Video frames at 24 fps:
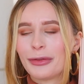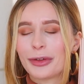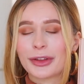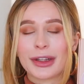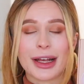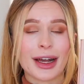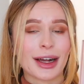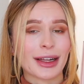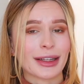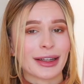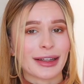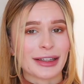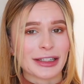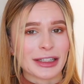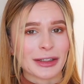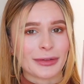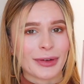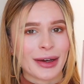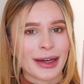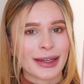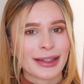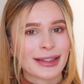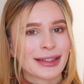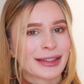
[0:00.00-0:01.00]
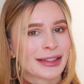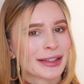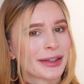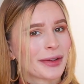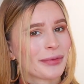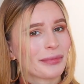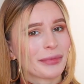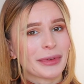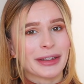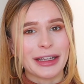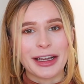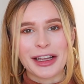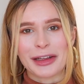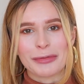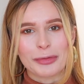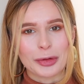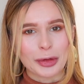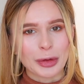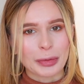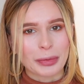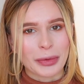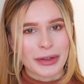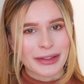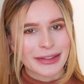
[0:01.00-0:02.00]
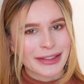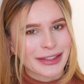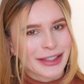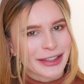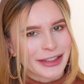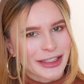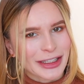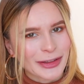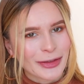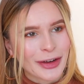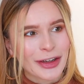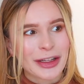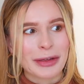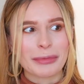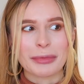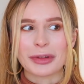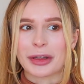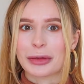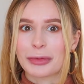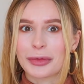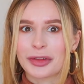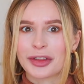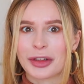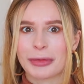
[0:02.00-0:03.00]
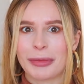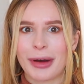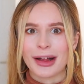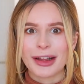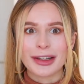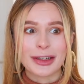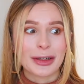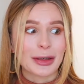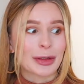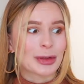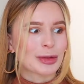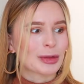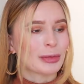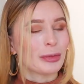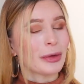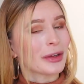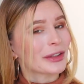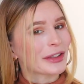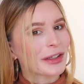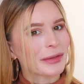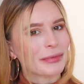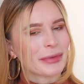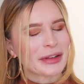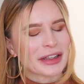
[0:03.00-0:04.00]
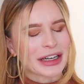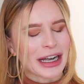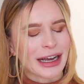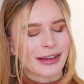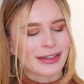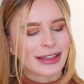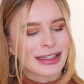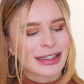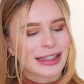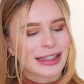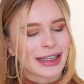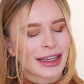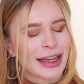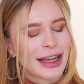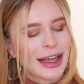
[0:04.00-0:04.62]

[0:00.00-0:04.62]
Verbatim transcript: Вот так она называется. Я не буду произносить название, потому что мало ли YouTube это не понравится.